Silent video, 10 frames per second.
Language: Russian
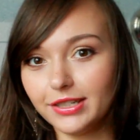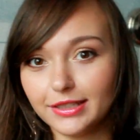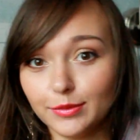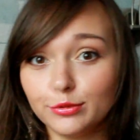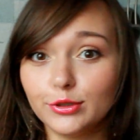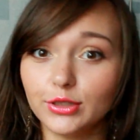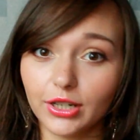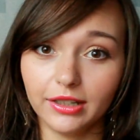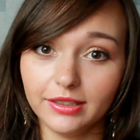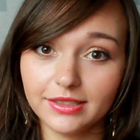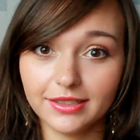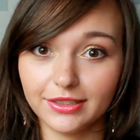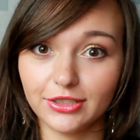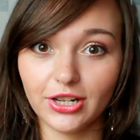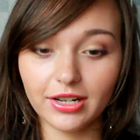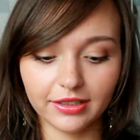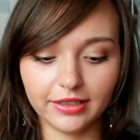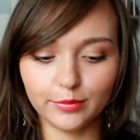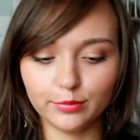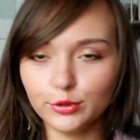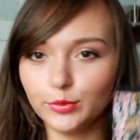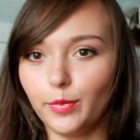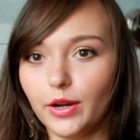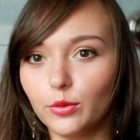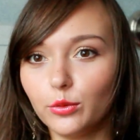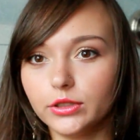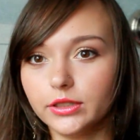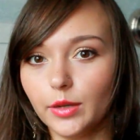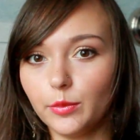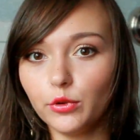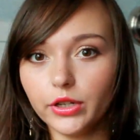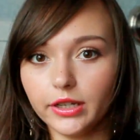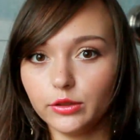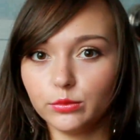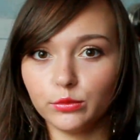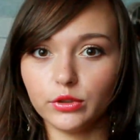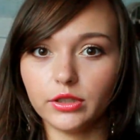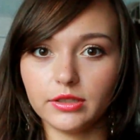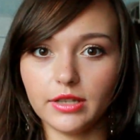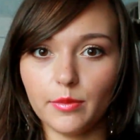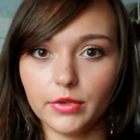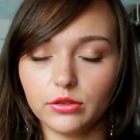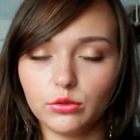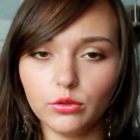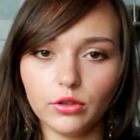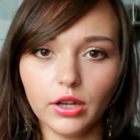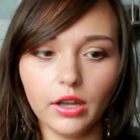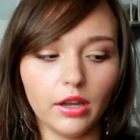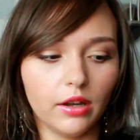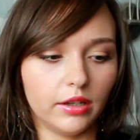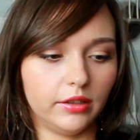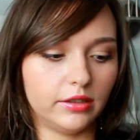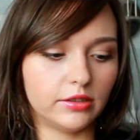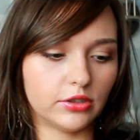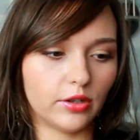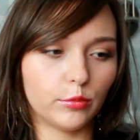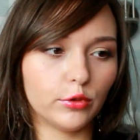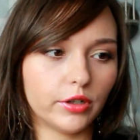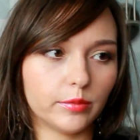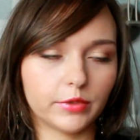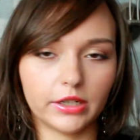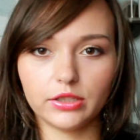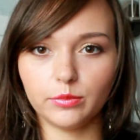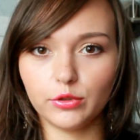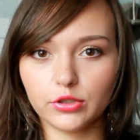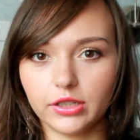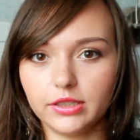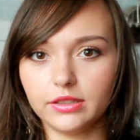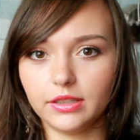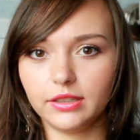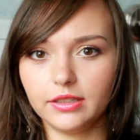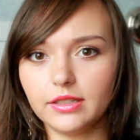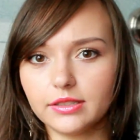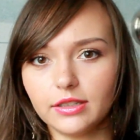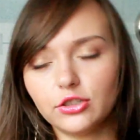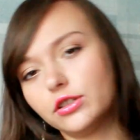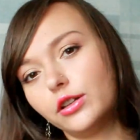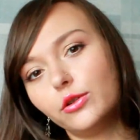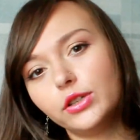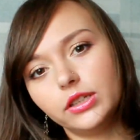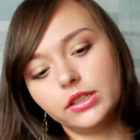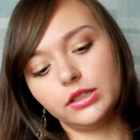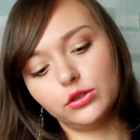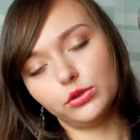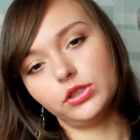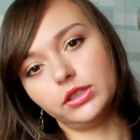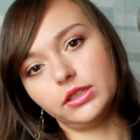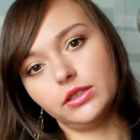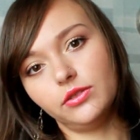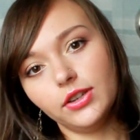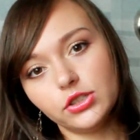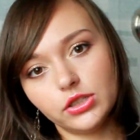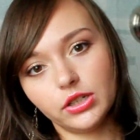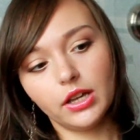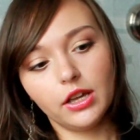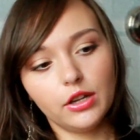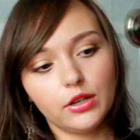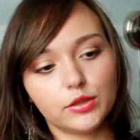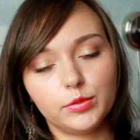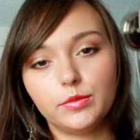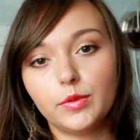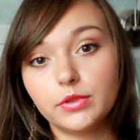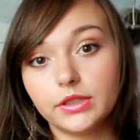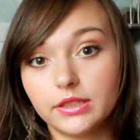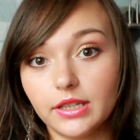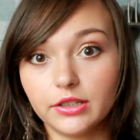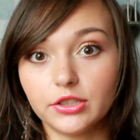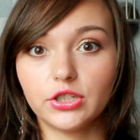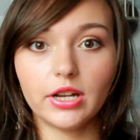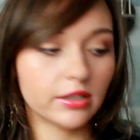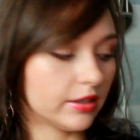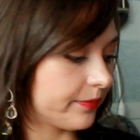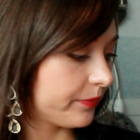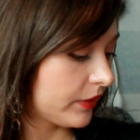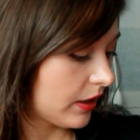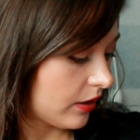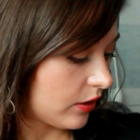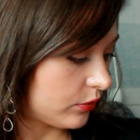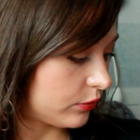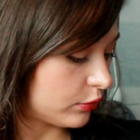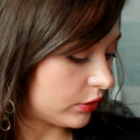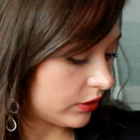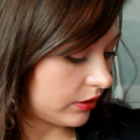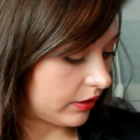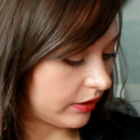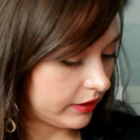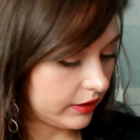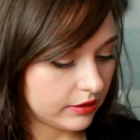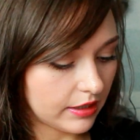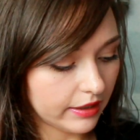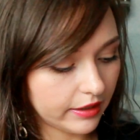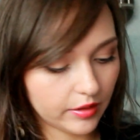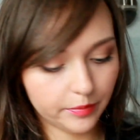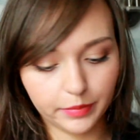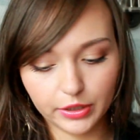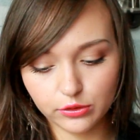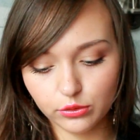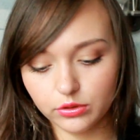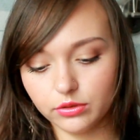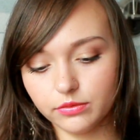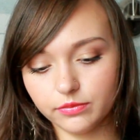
если будет наконец-таки жарко или будет погода. На море, я думаю, это самое то. Едешь на море, конечно, берешь какие-то такие достаточно легенькие, тоненькие вещи, чтобы тебе было не так жарко. Вот. А, и далее пойдет